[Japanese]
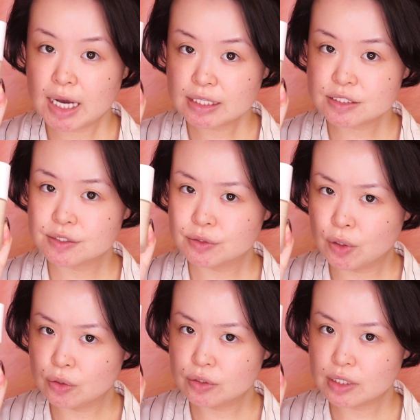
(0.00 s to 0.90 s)
かつ
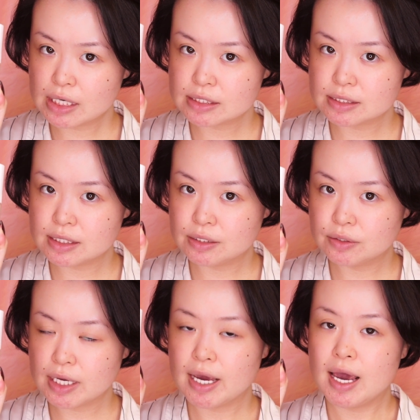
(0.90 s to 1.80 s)

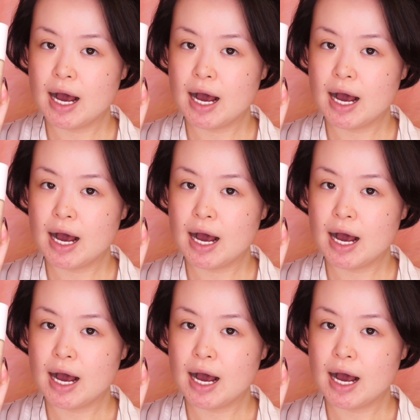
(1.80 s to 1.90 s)
ロングラスティングで